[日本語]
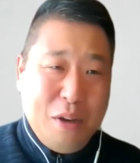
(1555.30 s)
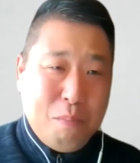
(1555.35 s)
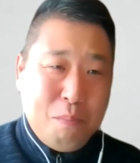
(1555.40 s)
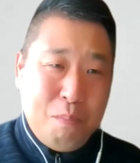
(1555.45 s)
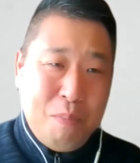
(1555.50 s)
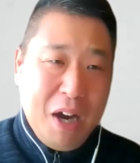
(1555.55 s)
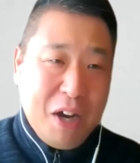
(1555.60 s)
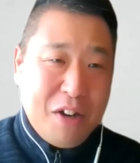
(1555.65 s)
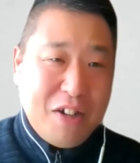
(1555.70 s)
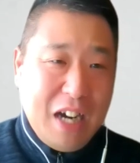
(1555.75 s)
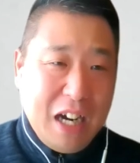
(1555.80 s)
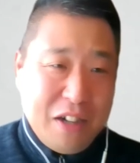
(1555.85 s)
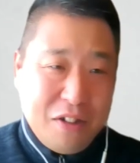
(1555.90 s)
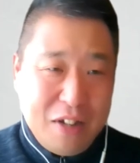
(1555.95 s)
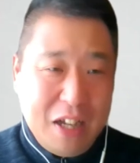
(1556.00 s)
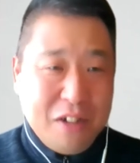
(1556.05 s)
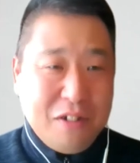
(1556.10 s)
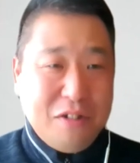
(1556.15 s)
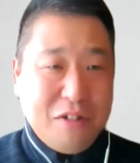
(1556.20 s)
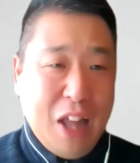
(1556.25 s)
脈絡
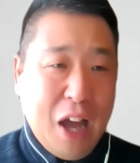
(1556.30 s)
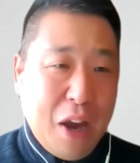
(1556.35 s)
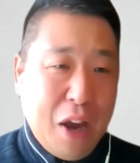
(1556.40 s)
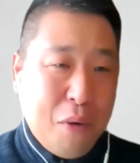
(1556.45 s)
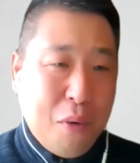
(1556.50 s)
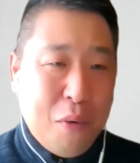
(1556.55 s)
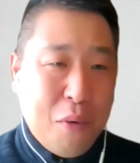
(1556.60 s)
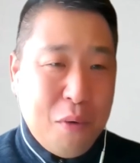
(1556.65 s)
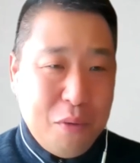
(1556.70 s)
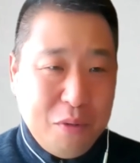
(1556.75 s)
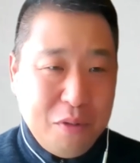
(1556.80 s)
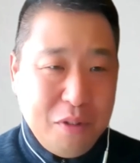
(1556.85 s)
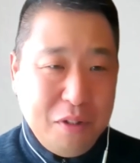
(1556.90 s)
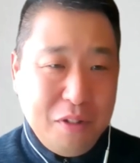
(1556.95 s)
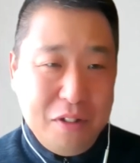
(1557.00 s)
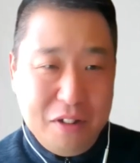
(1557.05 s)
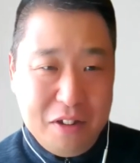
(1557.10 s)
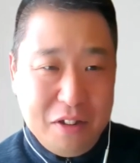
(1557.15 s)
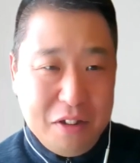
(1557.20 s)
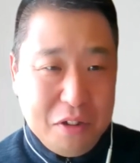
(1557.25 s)
なく台本
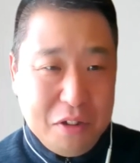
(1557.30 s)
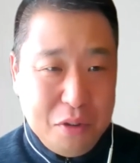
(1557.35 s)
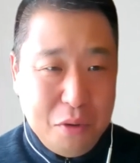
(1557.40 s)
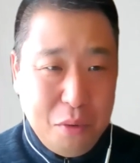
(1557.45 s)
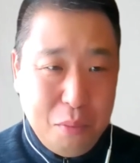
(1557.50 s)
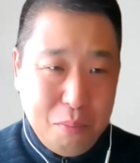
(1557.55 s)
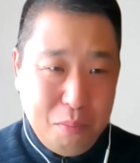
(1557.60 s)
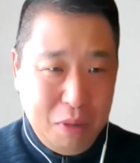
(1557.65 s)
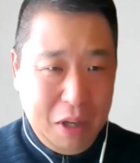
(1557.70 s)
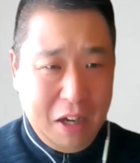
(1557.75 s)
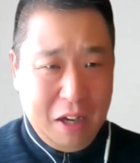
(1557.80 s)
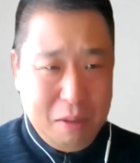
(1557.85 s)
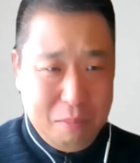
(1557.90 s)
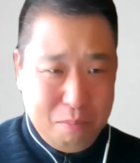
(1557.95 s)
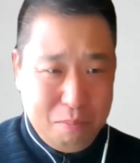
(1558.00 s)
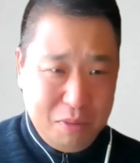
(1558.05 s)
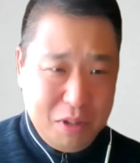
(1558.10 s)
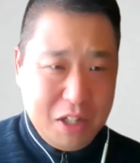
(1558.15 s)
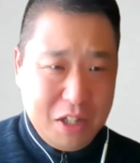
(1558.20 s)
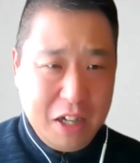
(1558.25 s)
の、なんか、
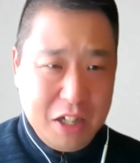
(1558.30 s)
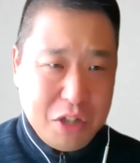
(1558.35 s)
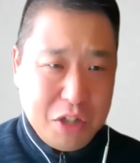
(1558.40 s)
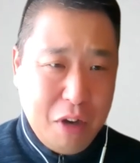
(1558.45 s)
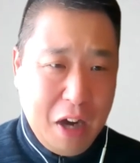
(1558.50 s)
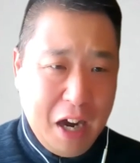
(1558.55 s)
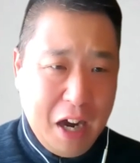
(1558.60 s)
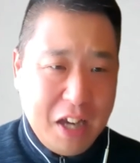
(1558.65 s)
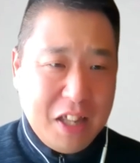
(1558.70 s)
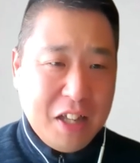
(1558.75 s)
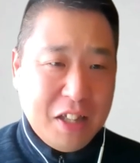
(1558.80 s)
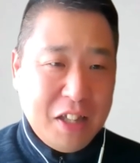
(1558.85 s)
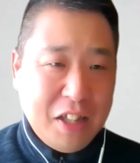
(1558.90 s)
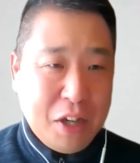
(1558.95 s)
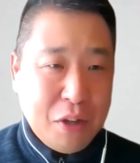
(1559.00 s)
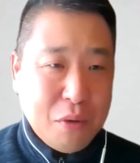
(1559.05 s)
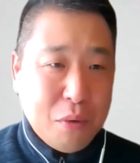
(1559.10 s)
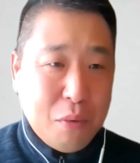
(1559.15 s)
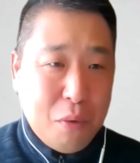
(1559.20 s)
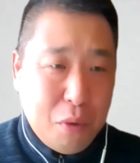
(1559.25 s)
一応書いたんだけ
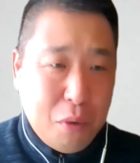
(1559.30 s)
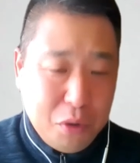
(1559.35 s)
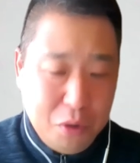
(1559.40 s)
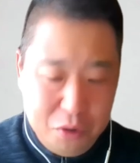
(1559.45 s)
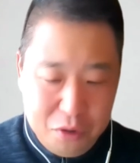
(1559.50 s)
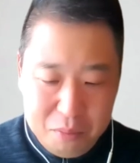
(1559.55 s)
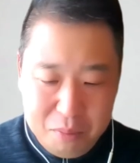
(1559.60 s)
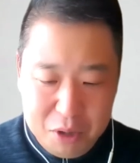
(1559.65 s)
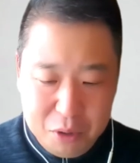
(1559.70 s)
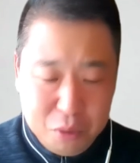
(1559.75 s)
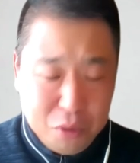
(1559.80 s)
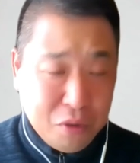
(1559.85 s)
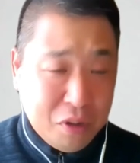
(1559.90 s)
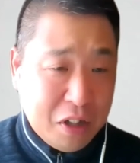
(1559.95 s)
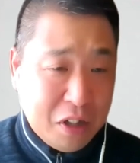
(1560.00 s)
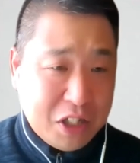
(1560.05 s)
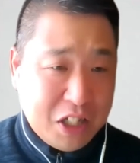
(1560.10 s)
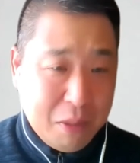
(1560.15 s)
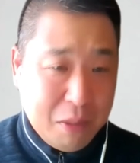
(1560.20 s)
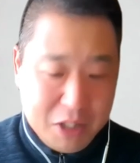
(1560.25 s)
ど、ほとんど見ることな
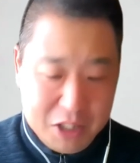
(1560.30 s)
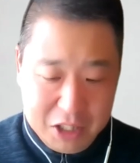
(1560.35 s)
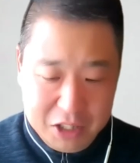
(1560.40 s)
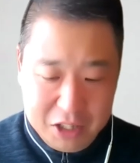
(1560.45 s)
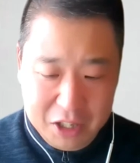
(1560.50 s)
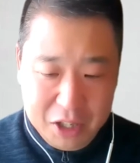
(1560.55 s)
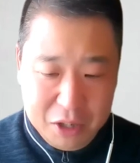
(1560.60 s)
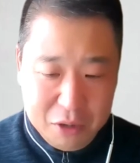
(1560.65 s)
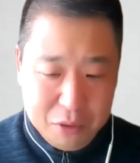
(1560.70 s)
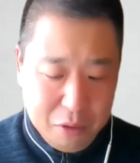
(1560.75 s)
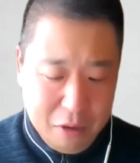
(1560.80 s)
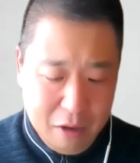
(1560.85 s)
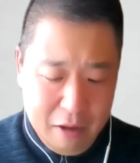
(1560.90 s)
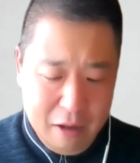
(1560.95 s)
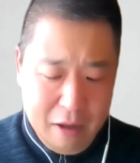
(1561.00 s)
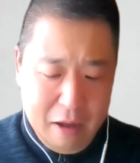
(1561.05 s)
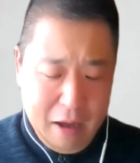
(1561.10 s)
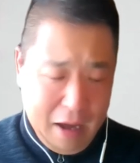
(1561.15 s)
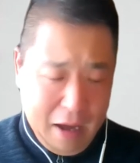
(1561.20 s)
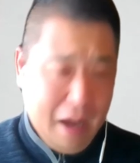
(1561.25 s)
く喋っちゃっど、
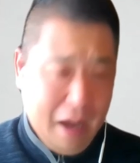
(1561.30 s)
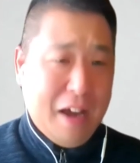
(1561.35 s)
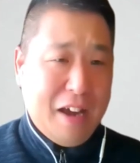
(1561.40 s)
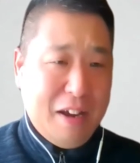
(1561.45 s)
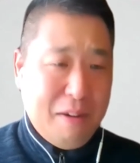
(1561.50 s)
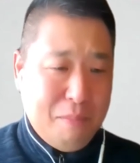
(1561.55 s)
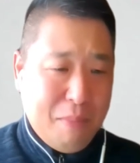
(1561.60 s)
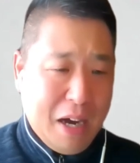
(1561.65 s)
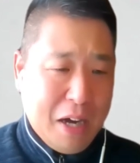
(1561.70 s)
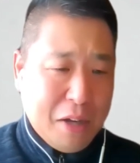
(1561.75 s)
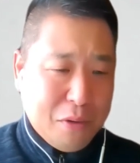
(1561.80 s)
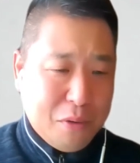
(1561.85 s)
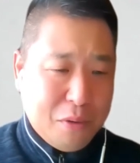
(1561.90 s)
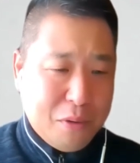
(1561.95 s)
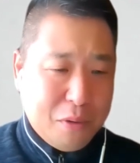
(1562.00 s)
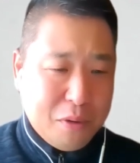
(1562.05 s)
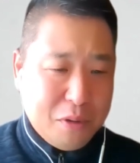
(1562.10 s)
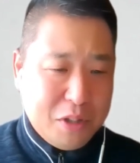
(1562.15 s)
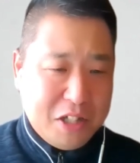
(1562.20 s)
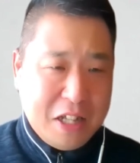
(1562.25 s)
はい。まあ、あ
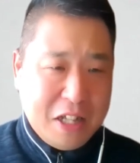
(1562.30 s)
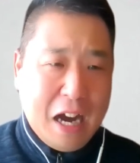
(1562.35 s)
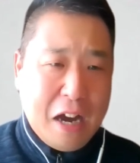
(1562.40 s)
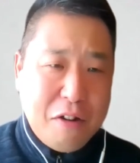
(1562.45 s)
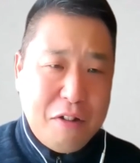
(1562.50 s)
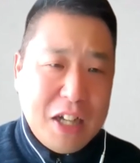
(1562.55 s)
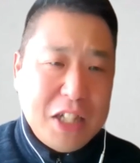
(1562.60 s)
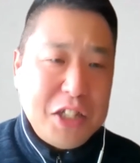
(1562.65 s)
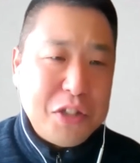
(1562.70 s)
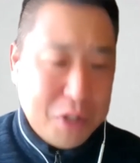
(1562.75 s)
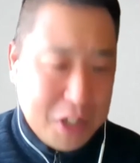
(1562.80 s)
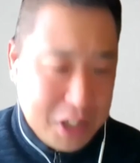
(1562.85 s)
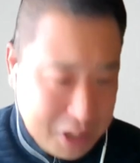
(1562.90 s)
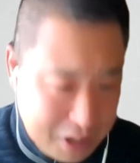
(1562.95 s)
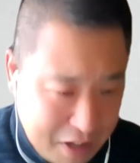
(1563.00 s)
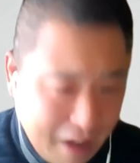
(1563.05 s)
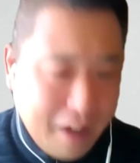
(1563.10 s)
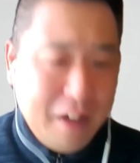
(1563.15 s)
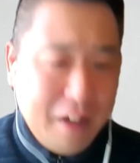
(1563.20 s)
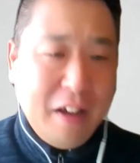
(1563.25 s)
の、つながるラジオです
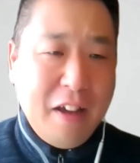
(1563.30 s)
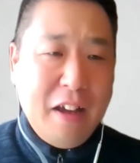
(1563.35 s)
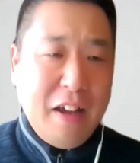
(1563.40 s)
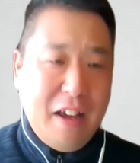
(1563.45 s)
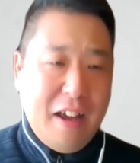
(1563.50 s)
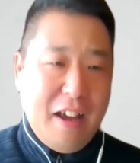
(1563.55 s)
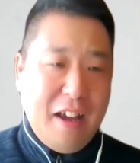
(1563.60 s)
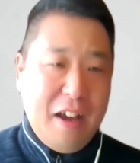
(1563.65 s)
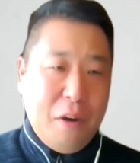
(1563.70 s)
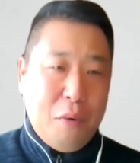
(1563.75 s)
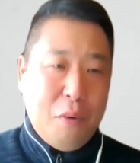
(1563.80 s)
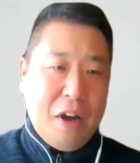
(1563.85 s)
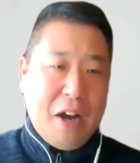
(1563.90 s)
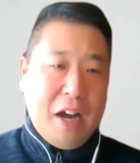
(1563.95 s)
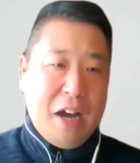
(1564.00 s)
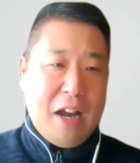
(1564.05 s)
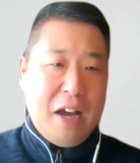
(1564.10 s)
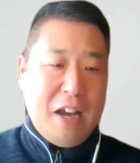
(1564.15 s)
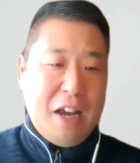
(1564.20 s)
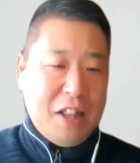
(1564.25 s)
ね、えー、これか
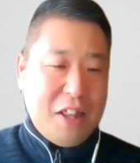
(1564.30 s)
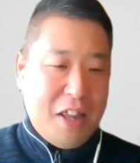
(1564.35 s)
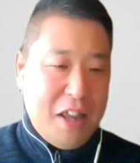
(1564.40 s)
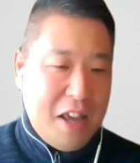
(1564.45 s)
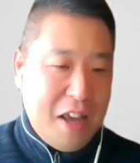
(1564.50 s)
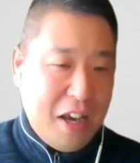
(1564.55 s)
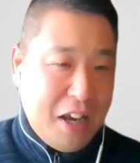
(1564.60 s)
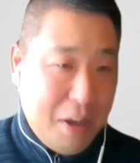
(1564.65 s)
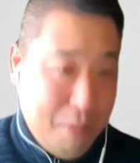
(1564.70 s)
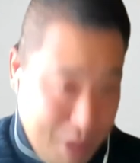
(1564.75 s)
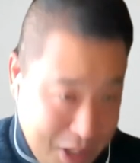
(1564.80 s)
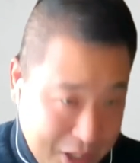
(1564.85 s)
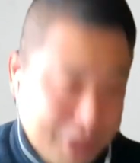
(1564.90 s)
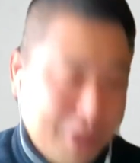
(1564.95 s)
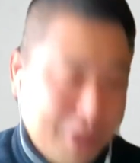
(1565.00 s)
らやっていきます。